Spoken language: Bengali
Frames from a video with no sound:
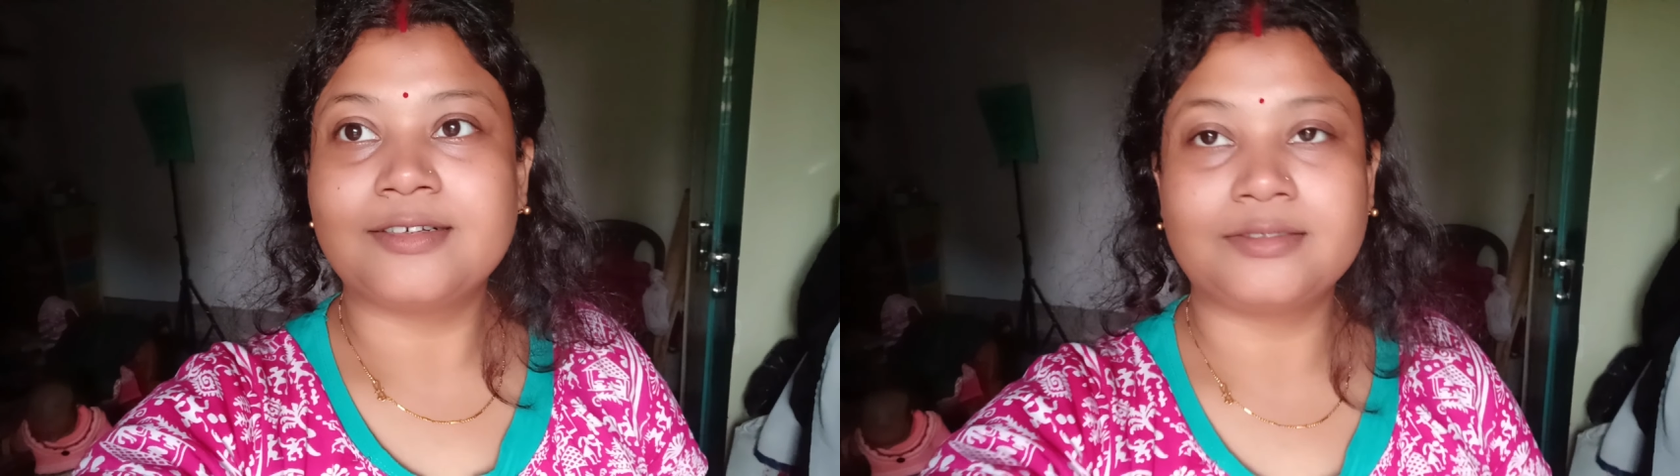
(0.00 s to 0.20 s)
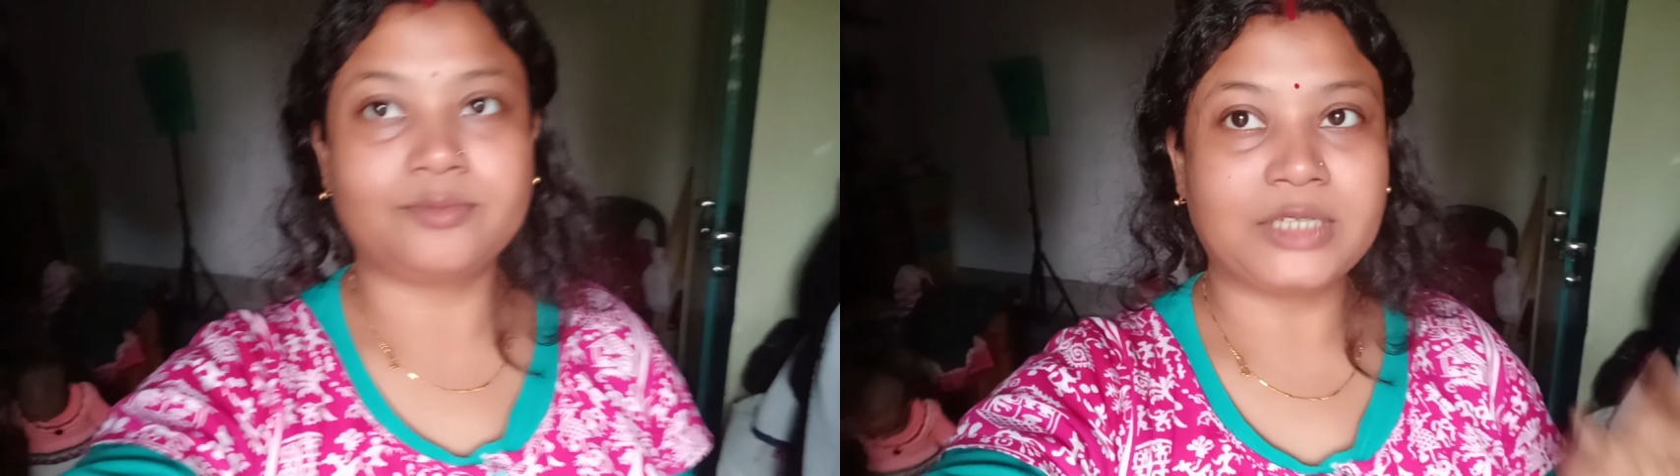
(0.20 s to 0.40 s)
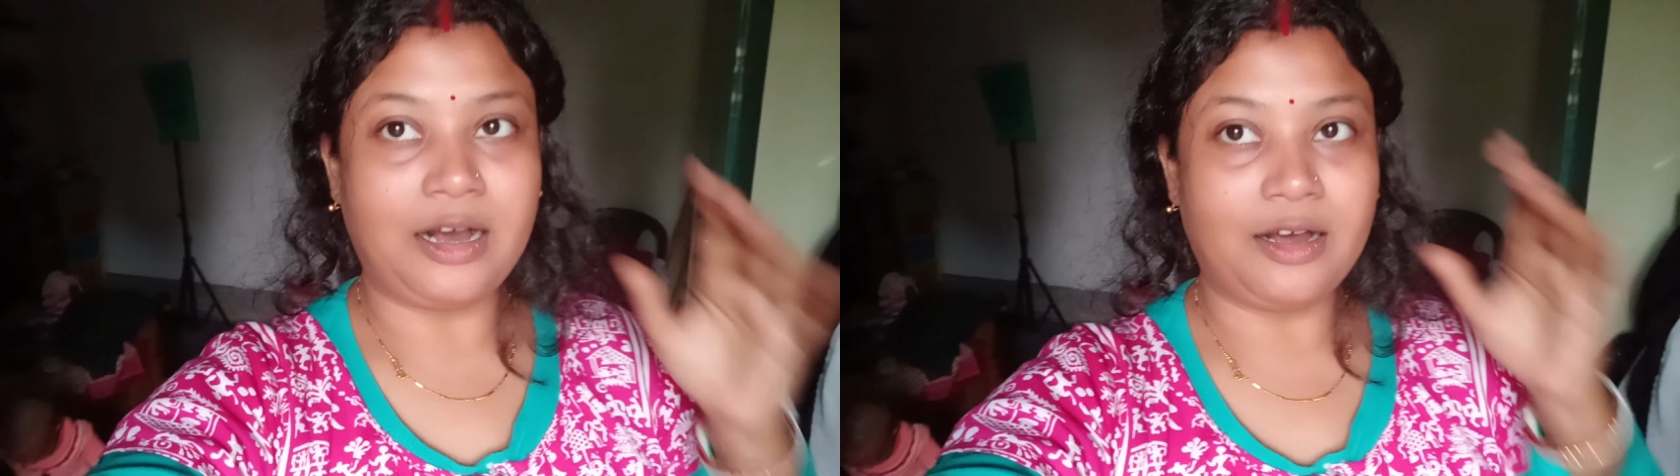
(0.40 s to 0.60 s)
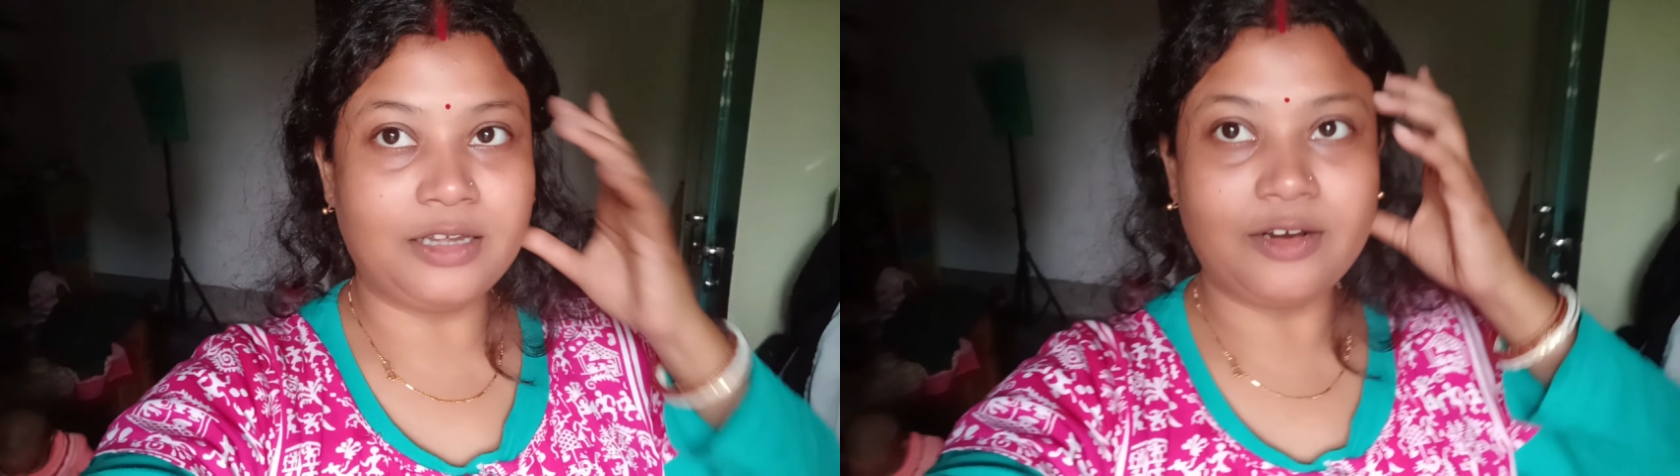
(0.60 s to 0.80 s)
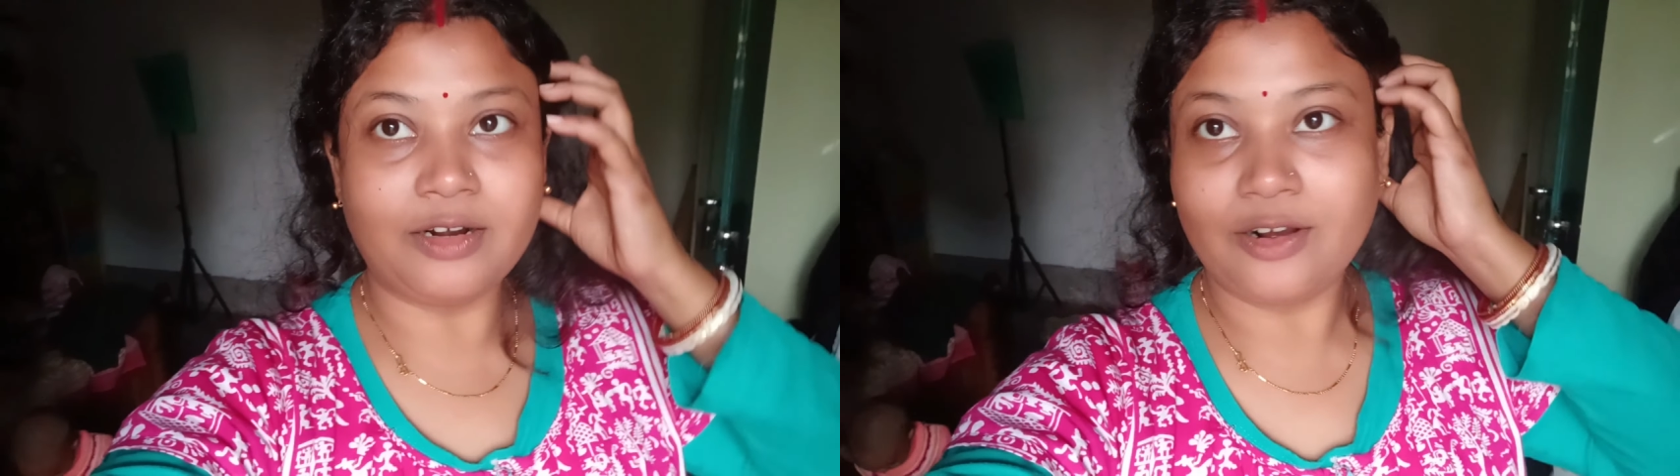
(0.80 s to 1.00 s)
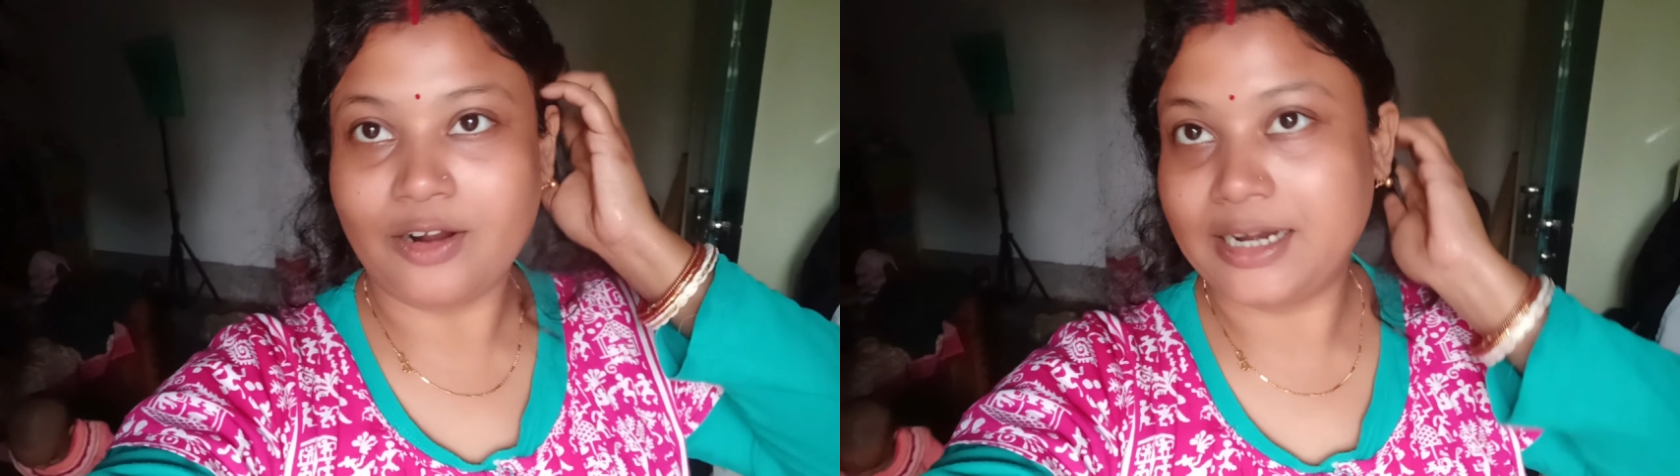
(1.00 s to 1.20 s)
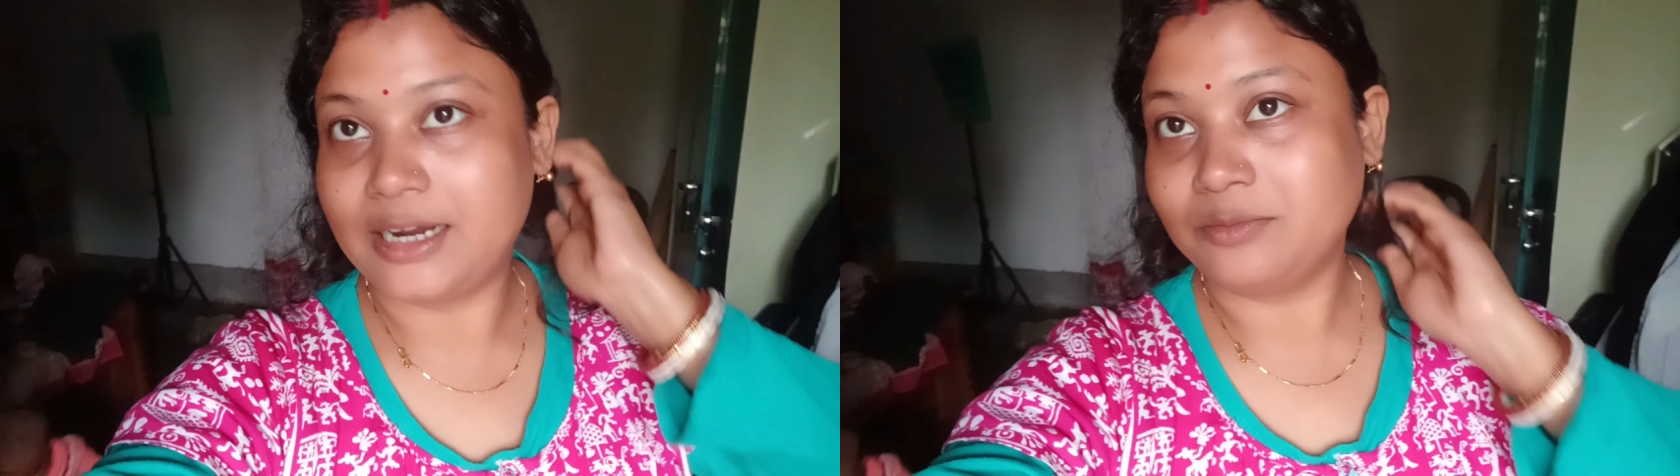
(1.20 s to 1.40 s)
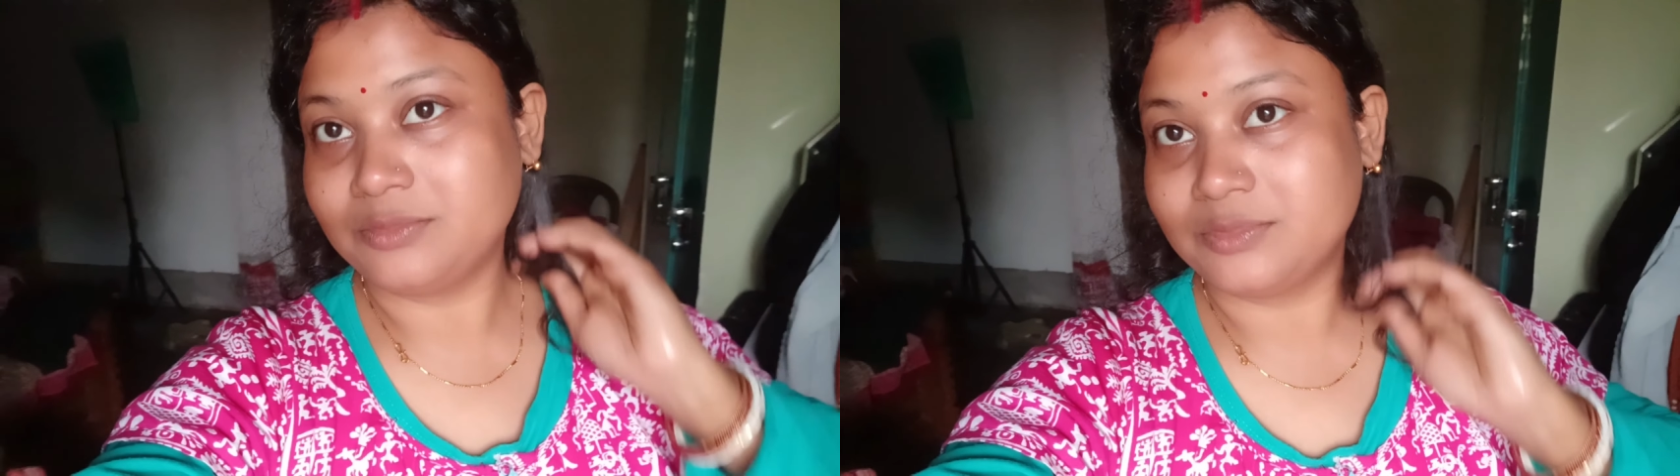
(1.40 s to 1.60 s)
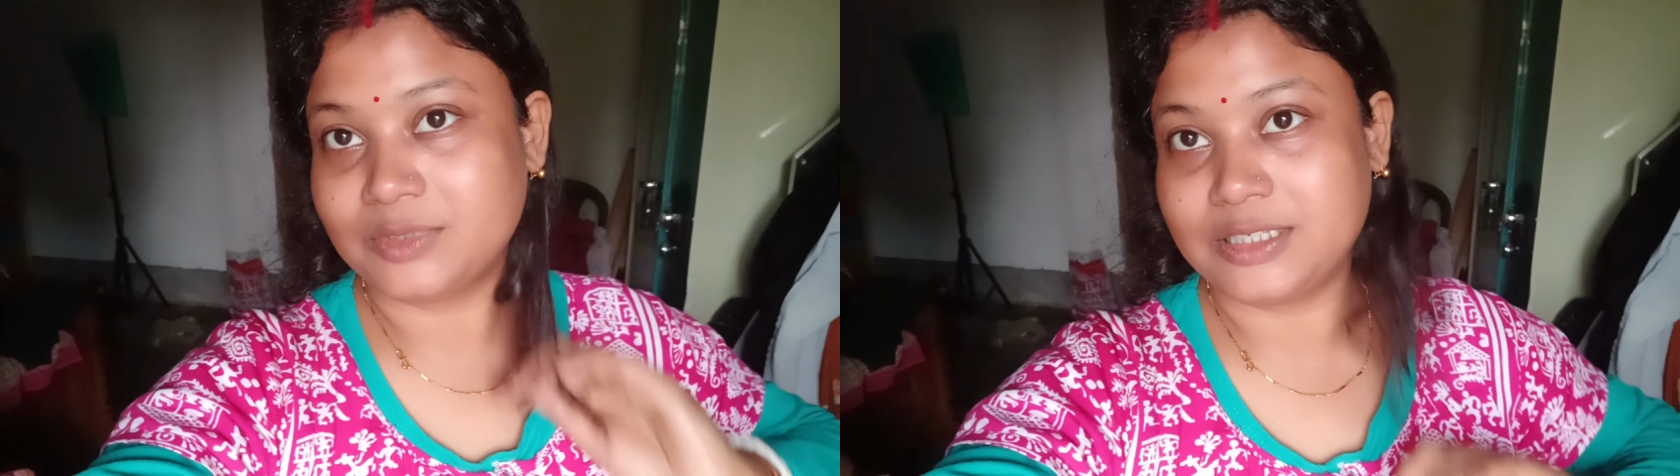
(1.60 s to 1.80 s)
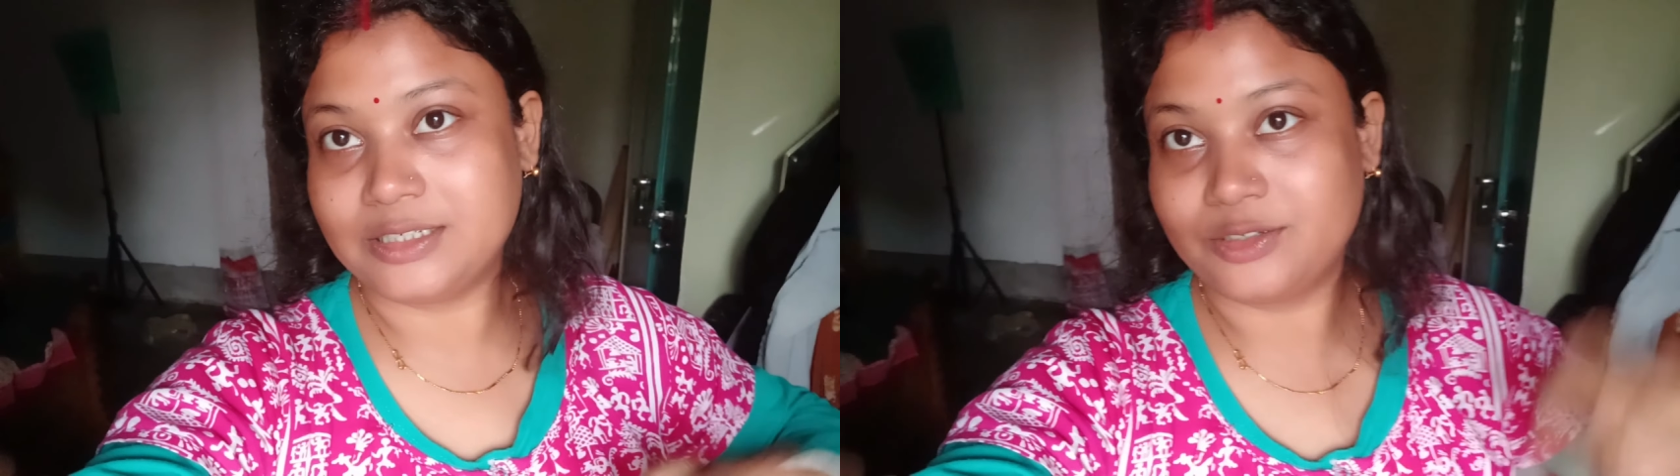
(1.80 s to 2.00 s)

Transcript: খাওয়া করে ঘরে এলাম এই যে